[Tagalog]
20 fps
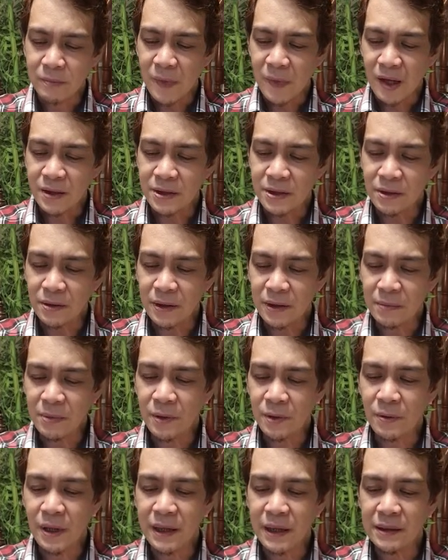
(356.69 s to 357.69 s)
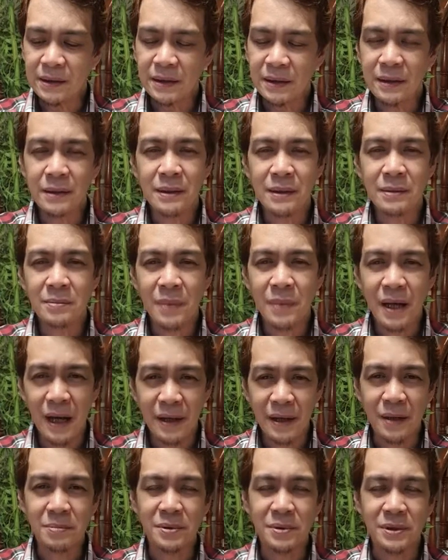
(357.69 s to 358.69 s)
so number one,
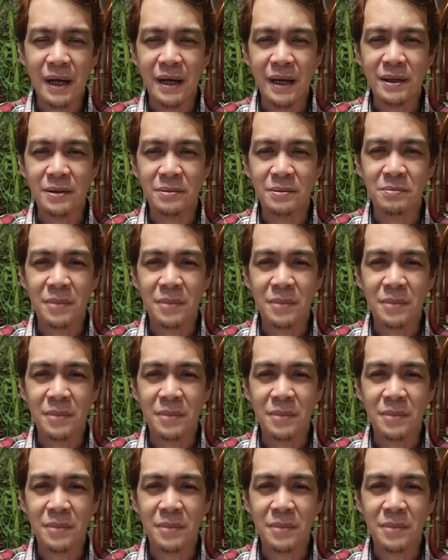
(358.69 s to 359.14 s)
mag-aral po tayo.